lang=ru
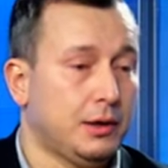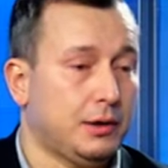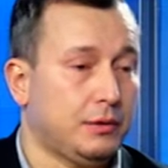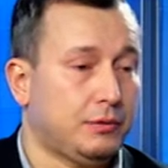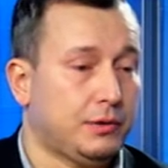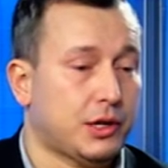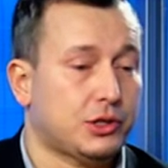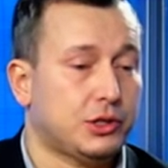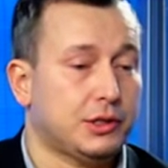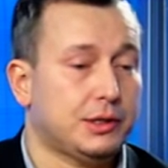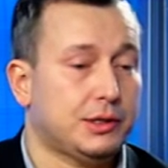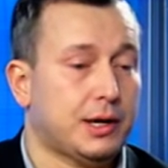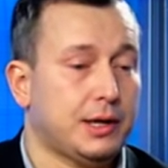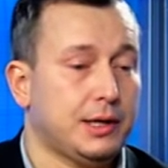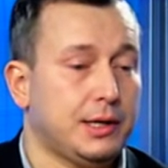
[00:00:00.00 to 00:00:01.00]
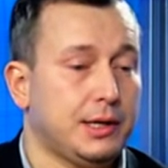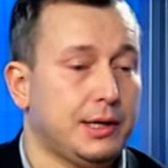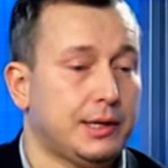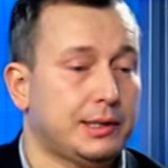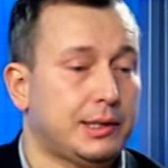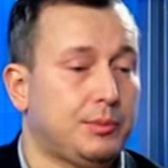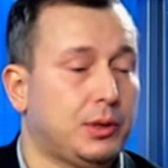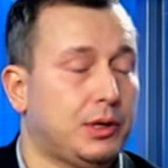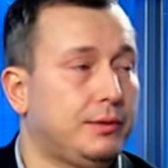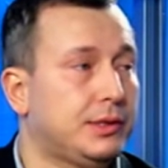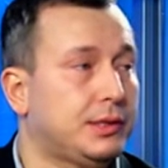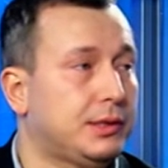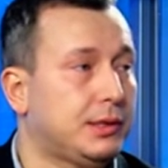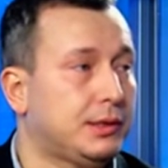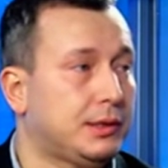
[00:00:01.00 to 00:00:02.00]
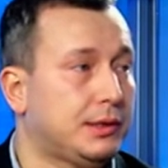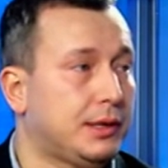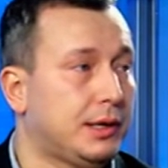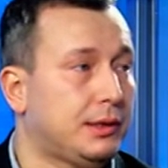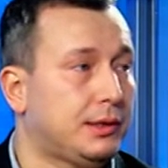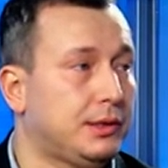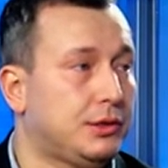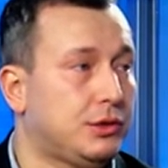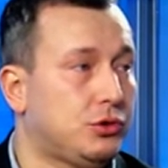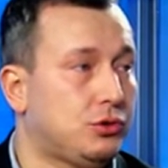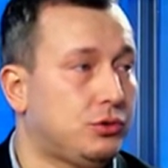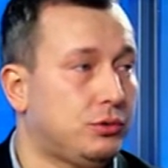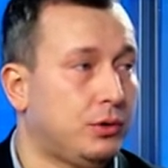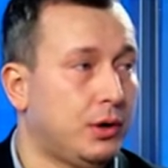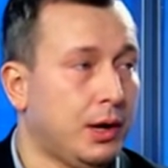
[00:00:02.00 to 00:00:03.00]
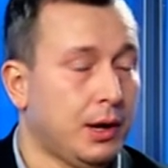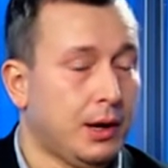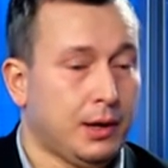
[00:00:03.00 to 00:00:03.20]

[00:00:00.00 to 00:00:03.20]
в нашей стране. Если перевести это на тысячу